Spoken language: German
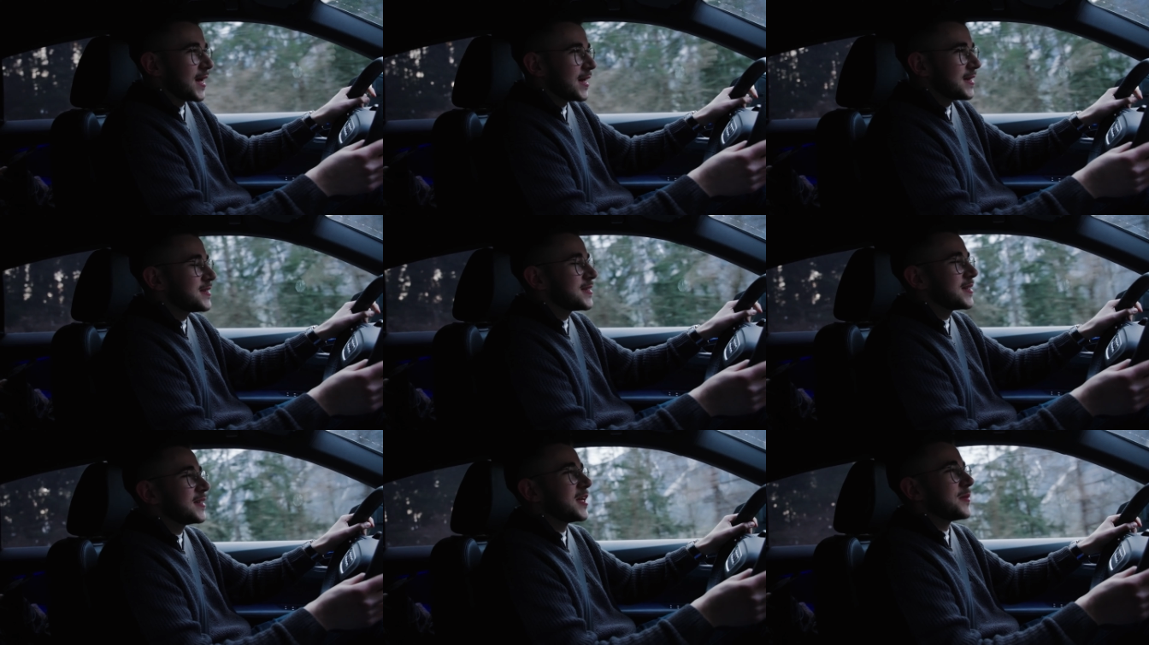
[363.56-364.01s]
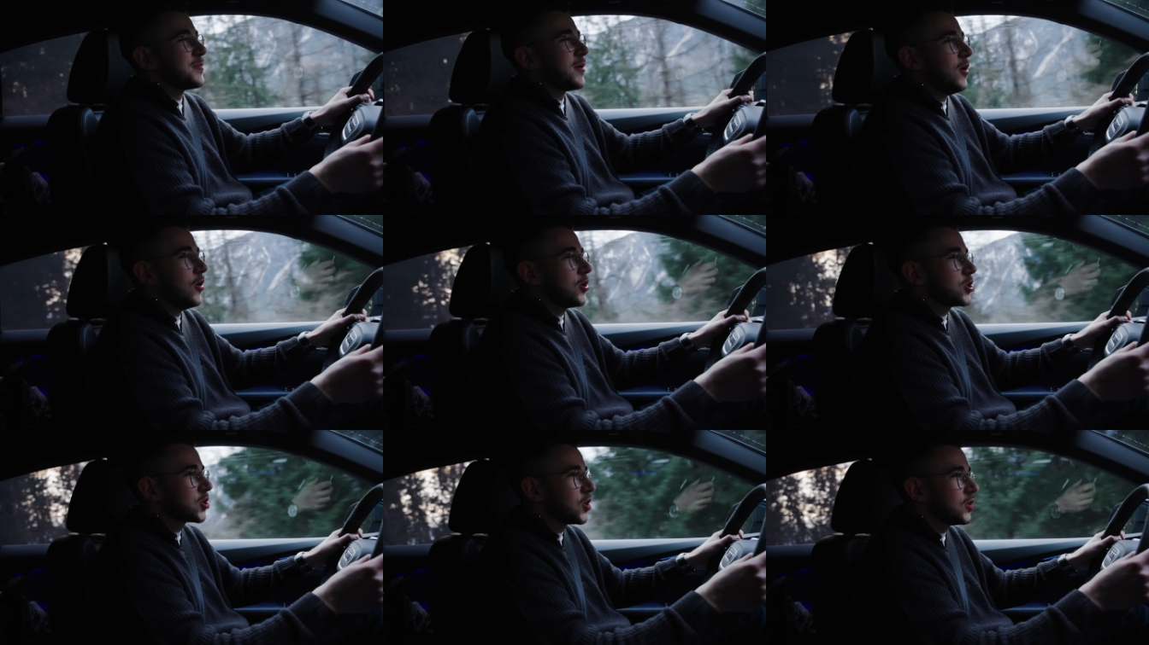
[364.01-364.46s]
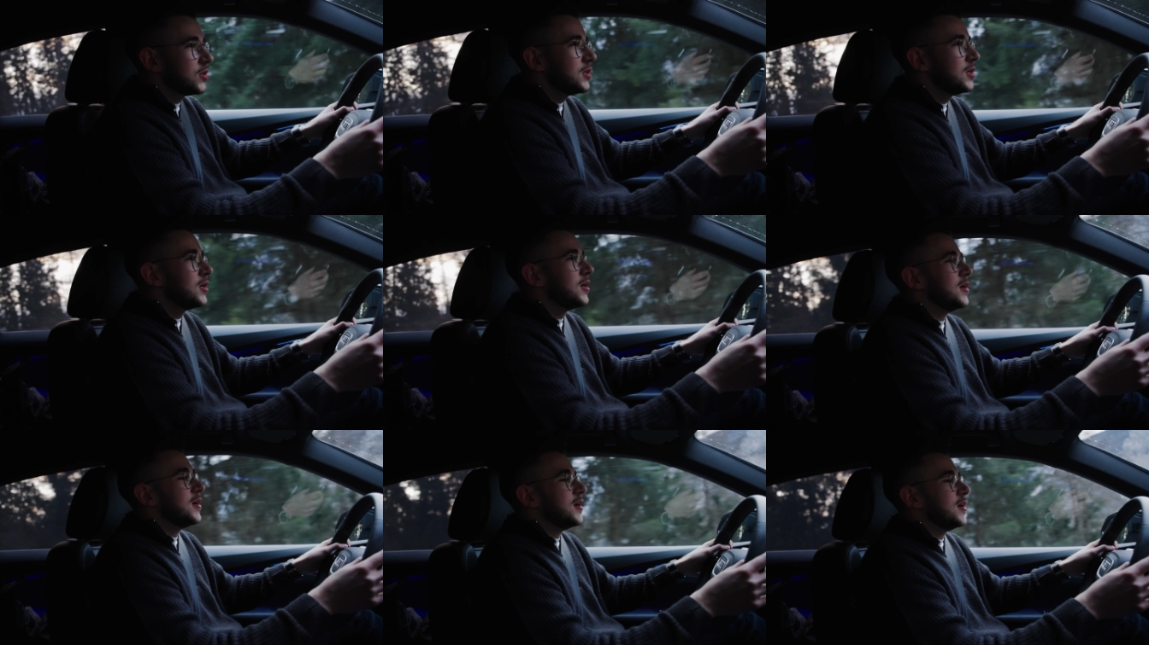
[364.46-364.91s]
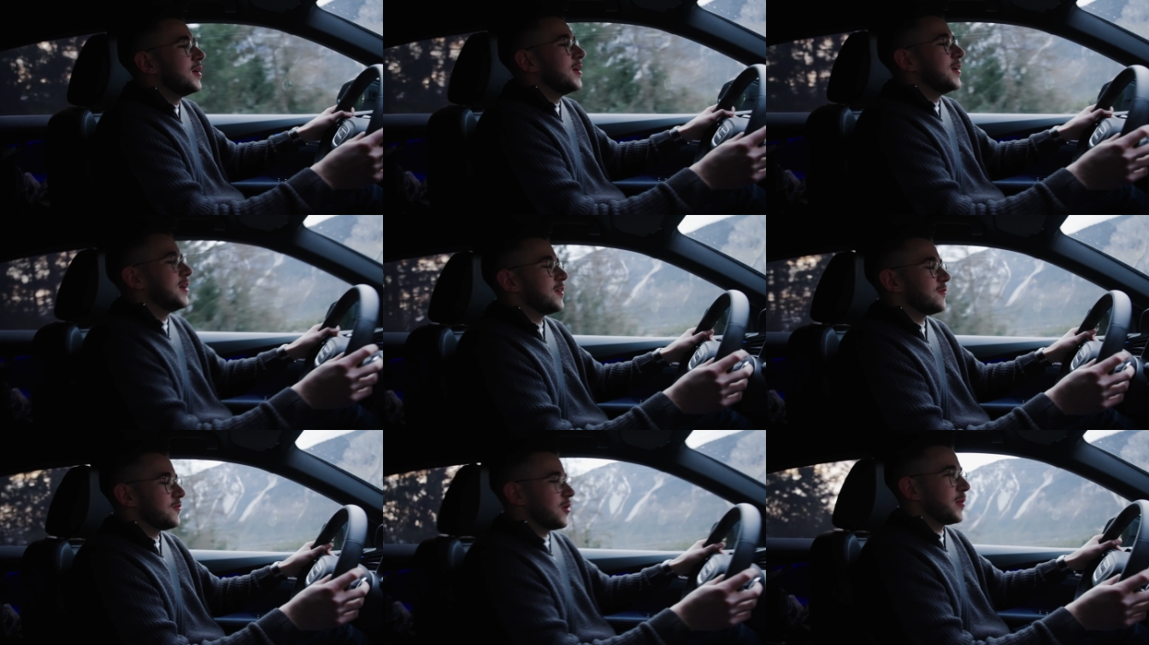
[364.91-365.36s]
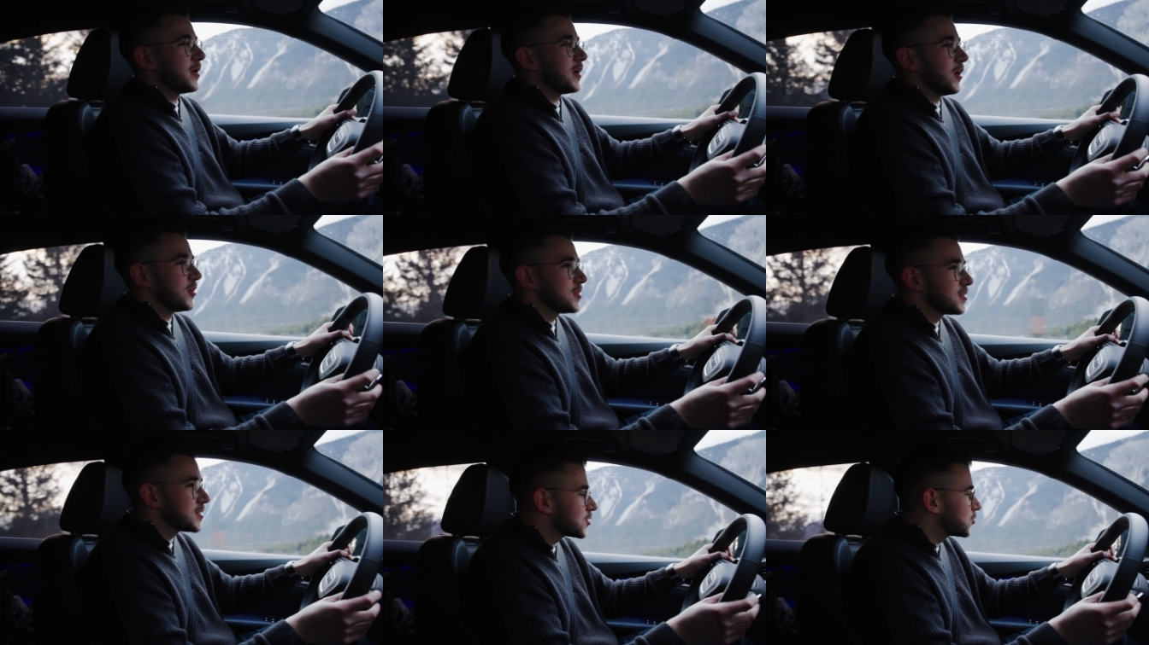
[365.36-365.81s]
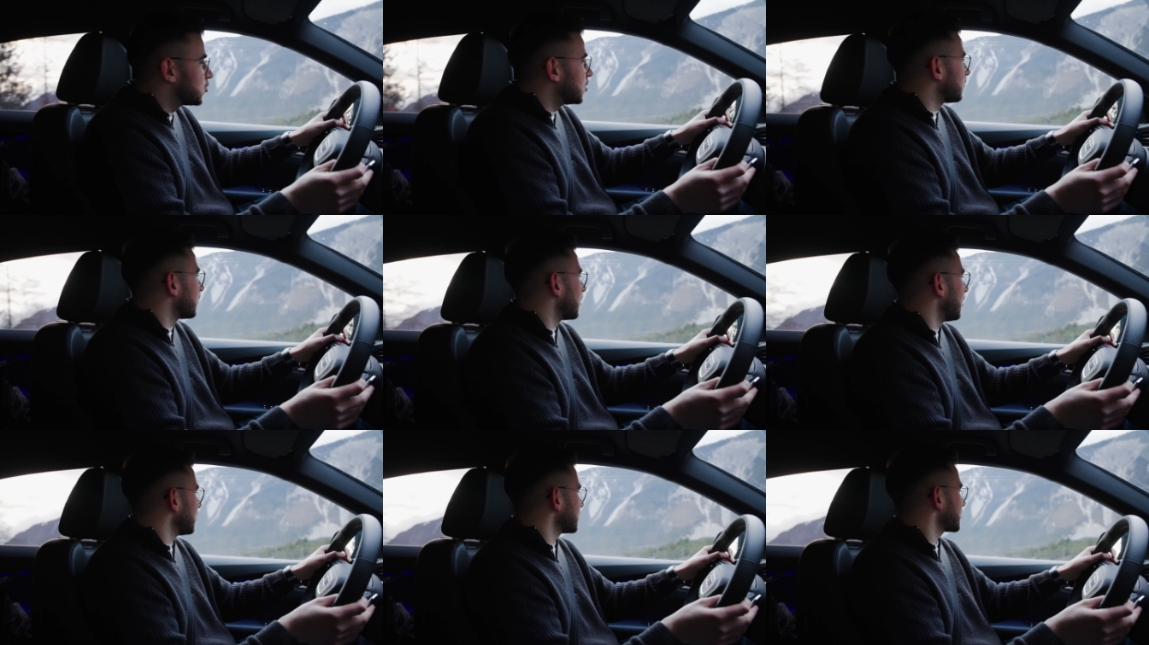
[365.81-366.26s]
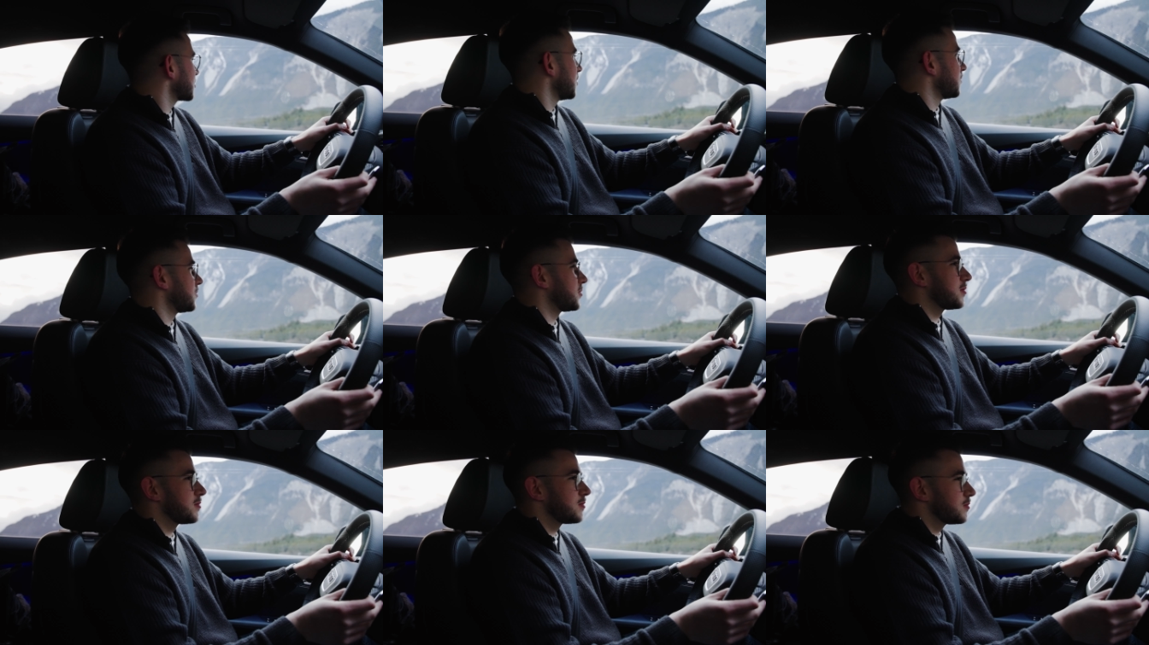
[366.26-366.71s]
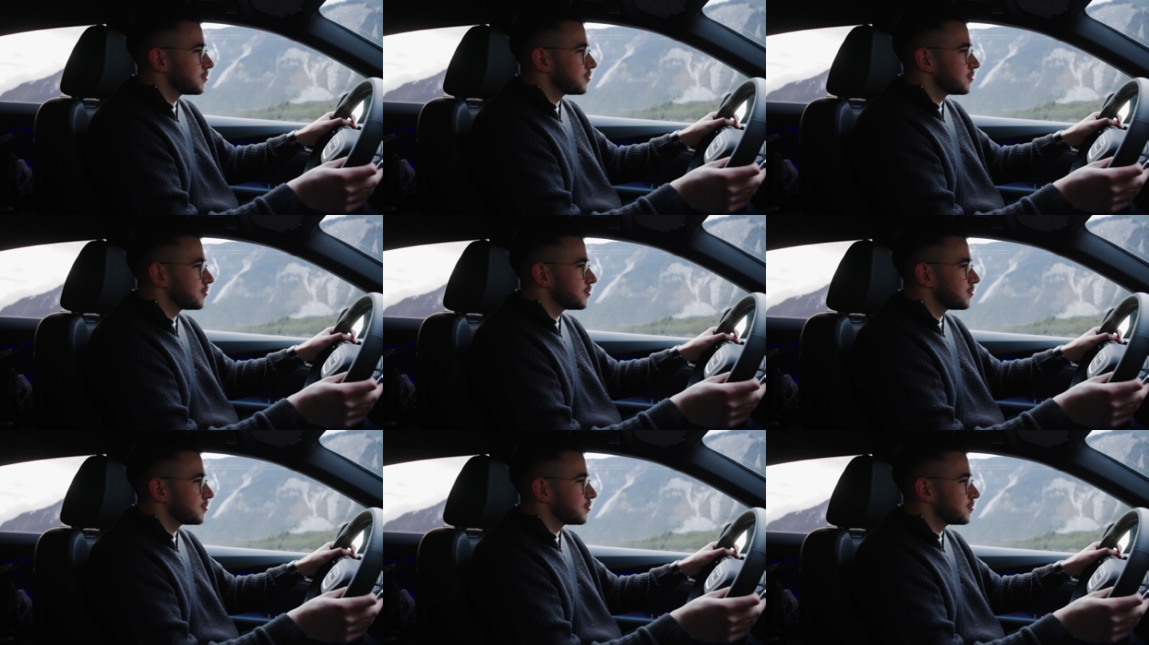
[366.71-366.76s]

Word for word: Einzige. Der braucht schon, wenn man aus der Kurve rauskommt,